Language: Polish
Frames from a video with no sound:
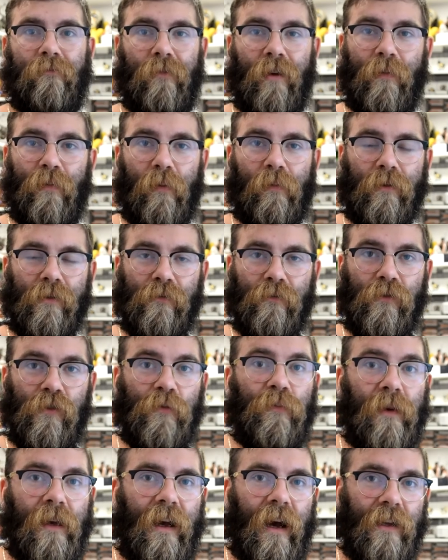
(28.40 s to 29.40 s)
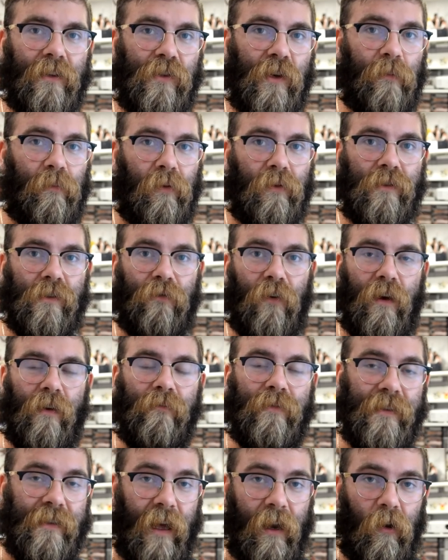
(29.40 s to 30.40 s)
no i po prostu śmigacie po
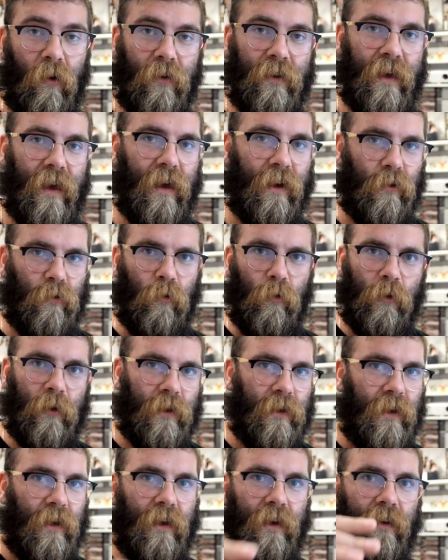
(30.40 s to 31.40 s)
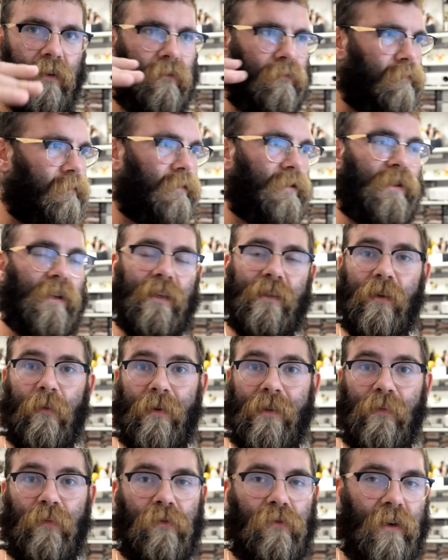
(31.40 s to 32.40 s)
swoim salonie, kuchni, gdzie
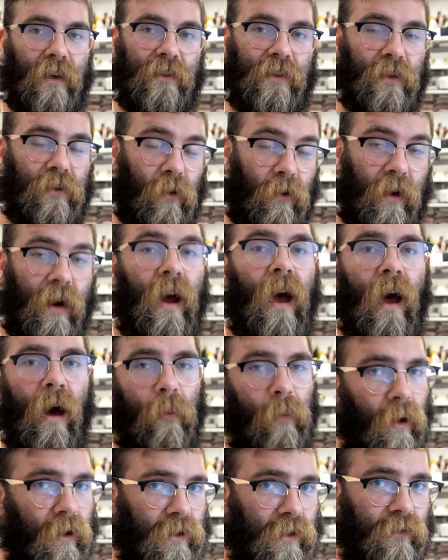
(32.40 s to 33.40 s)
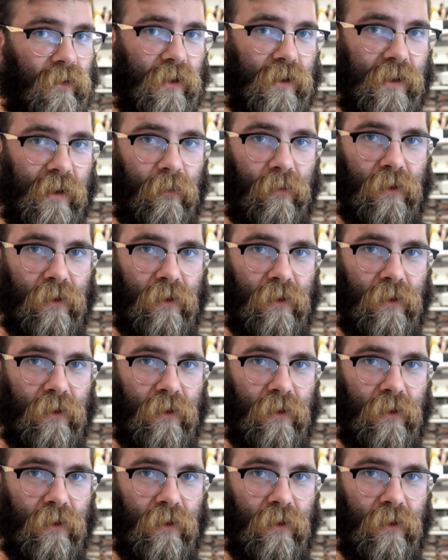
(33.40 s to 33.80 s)
sobie zbudujecie tor. Bo oczywiście